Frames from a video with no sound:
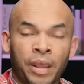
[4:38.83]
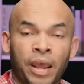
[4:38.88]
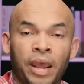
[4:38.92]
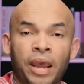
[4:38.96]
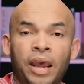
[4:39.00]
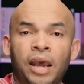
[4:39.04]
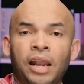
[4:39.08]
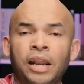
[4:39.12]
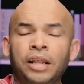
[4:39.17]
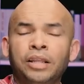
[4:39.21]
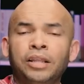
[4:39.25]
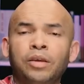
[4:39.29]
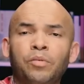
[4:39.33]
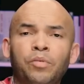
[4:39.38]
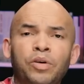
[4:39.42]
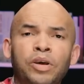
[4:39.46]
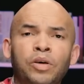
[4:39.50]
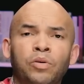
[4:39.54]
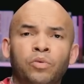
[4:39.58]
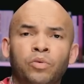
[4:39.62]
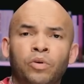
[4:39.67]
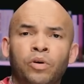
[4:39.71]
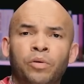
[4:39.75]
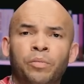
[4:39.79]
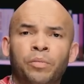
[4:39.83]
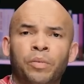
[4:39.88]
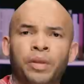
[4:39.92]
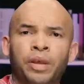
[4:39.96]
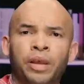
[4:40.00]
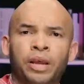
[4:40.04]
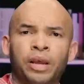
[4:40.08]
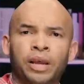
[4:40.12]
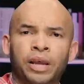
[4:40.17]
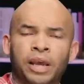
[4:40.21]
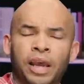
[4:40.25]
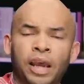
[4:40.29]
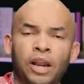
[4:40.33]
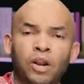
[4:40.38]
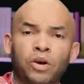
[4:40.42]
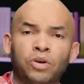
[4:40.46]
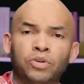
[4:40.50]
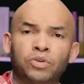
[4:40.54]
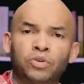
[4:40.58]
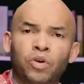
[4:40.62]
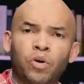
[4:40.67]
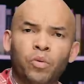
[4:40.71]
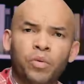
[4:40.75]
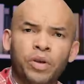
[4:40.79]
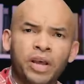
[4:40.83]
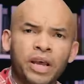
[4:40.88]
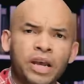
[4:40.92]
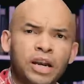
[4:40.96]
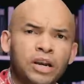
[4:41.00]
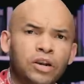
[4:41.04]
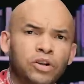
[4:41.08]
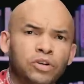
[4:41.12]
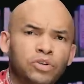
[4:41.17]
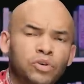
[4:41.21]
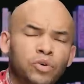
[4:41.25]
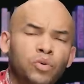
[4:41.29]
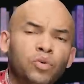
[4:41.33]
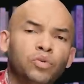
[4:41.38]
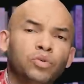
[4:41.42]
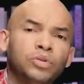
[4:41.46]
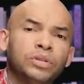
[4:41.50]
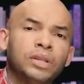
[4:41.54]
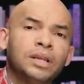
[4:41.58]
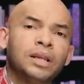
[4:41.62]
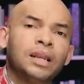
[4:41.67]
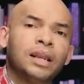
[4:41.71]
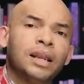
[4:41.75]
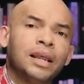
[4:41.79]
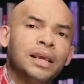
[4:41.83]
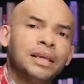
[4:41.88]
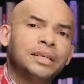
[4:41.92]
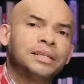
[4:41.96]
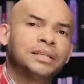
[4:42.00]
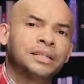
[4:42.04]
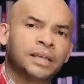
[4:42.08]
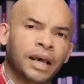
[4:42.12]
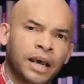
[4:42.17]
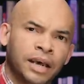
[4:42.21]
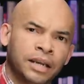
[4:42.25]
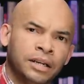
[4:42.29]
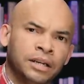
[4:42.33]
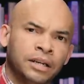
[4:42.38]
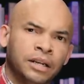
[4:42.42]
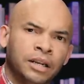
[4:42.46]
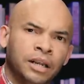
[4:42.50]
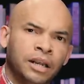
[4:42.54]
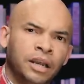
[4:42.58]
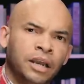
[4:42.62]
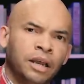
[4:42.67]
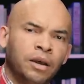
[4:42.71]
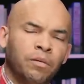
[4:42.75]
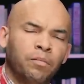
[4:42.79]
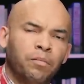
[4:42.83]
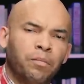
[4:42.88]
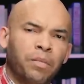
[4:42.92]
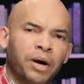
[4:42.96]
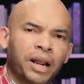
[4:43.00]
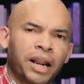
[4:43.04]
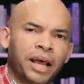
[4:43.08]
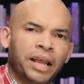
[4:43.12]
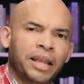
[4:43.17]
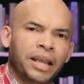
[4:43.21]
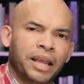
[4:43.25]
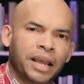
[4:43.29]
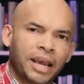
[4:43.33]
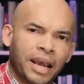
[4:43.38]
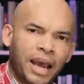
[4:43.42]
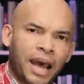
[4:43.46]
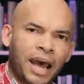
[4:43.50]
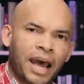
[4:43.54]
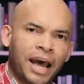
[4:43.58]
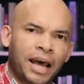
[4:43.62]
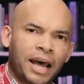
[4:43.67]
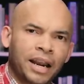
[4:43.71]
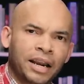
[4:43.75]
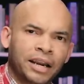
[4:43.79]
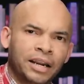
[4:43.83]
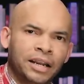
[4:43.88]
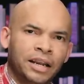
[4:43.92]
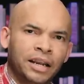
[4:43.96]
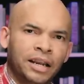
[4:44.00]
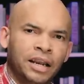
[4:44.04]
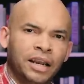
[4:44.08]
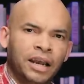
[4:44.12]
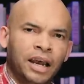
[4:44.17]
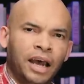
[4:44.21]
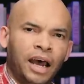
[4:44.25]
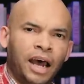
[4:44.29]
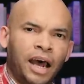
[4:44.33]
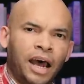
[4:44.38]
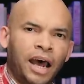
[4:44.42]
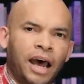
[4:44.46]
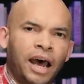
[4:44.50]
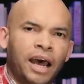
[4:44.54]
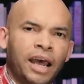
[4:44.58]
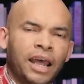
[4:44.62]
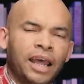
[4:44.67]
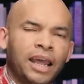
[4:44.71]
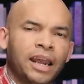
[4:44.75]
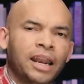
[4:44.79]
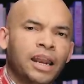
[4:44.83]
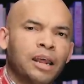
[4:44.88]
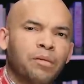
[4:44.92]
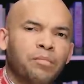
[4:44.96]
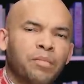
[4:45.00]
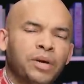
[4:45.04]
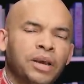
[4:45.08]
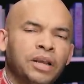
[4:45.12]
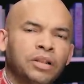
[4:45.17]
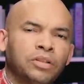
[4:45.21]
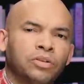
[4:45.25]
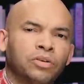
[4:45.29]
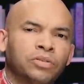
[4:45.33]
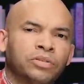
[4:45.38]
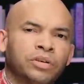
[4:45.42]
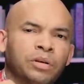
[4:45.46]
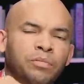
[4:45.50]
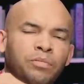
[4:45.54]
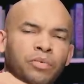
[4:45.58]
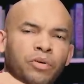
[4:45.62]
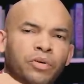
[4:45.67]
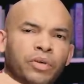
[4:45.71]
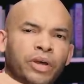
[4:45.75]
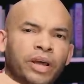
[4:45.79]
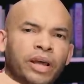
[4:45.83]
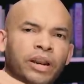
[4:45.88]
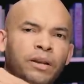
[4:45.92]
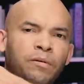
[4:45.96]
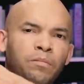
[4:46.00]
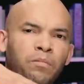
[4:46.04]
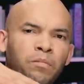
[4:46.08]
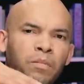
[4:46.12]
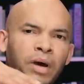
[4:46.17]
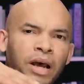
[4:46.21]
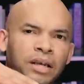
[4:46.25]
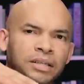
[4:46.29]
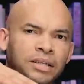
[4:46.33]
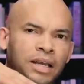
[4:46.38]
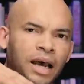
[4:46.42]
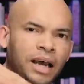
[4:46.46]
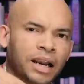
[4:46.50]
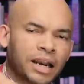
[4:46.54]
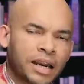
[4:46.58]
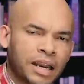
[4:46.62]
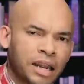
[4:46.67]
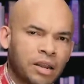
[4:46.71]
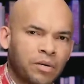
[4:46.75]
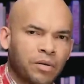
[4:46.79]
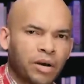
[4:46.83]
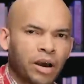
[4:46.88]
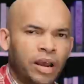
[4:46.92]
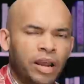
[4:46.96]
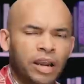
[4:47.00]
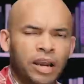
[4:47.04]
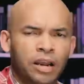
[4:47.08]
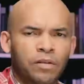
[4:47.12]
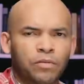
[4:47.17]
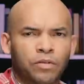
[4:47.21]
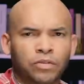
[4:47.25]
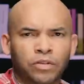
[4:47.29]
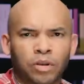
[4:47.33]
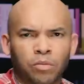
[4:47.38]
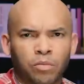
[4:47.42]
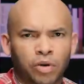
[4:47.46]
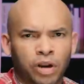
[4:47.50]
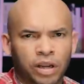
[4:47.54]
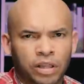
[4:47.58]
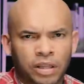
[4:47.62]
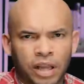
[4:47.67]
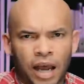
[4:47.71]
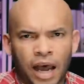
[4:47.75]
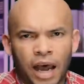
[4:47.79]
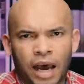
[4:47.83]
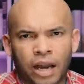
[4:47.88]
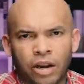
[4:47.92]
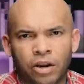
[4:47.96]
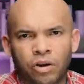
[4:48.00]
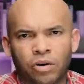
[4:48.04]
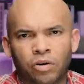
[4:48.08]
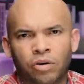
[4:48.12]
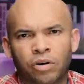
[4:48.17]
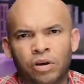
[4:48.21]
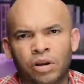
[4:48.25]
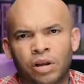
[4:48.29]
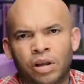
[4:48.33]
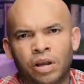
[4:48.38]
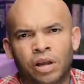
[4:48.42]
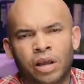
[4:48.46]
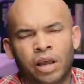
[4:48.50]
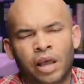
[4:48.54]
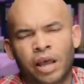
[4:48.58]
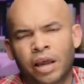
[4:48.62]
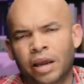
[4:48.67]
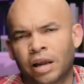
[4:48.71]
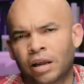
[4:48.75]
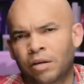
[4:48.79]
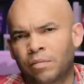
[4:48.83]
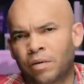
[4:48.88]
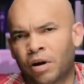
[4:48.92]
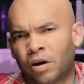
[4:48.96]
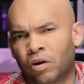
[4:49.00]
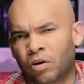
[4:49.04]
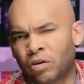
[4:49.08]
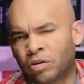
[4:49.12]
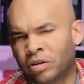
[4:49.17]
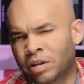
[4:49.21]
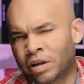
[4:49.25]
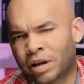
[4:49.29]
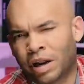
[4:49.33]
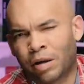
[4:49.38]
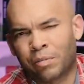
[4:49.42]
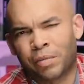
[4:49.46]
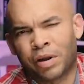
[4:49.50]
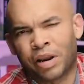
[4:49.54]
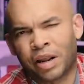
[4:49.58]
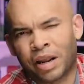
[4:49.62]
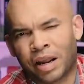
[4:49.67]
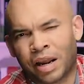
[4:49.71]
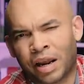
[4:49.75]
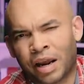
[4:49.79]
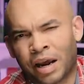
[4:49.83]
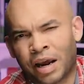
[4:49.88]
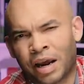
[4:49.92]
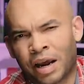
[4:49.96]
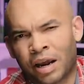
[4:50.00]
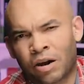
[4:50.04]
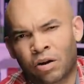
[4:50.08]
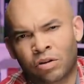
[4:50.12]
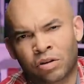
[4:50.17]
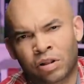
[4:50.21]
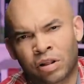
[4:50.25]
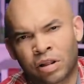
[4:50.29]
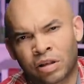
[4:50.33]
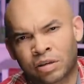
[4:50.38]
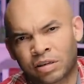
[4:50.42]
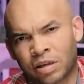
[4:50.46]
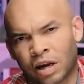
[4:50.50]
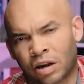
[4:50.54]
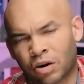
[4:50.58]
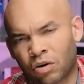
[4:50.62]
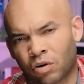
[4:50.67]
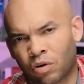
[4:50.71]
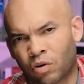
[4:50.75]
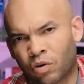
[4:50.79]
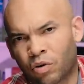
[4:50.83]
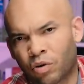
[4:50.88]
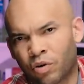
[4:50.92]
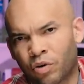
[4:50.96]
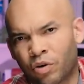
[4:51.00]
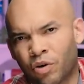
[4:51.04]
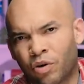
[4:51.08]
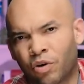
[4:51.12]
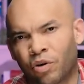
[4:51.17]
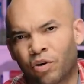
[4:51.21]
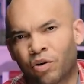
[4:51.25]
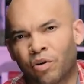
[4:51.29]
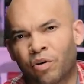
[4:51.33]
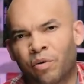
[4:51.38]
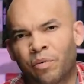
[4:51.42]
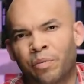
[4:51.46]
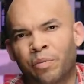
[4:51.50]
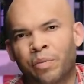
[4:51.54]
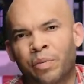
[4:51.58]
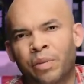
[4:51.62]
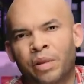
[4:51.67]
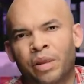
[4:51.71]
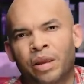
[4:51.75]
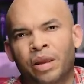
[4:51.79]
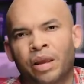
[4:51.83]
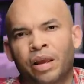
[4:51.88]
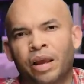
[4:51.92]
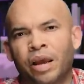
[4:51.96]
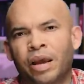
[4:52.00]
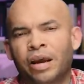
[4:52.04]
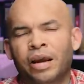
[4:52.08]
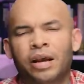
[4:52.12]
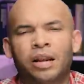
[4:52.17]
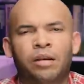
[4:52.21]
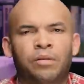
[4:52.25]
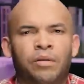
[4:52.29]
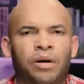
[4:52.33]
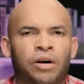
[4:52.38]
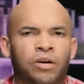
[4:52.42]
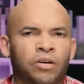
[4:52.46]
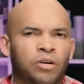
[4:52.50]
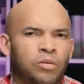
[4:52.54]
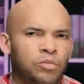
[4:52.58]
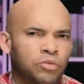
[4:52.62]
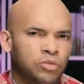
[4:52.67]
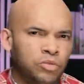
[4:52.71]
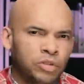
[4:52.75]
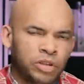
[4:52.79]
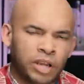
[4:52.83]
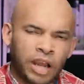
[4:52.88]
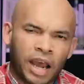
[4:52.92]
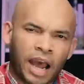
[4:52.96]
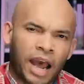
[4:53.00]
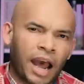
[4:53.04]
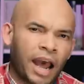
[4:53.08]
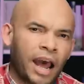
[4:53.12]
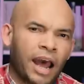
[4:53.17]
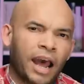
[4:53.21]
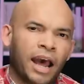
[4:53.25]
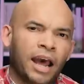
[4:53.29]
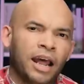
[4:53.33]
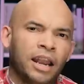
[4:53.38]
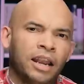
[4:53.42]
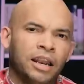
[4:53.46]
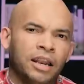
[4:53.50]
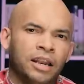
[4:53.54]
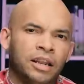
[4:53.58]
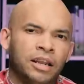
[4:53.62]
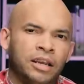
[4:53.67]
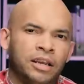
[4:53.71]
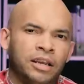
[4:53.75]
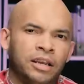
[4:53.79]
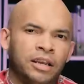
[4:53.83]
Es el individuo que los gobiernos utilizan para llegar a elementos de poder más arriba, en el Fondo Monetario, en el Banco Interamericano de Desarrollo, en el Banco Mundial,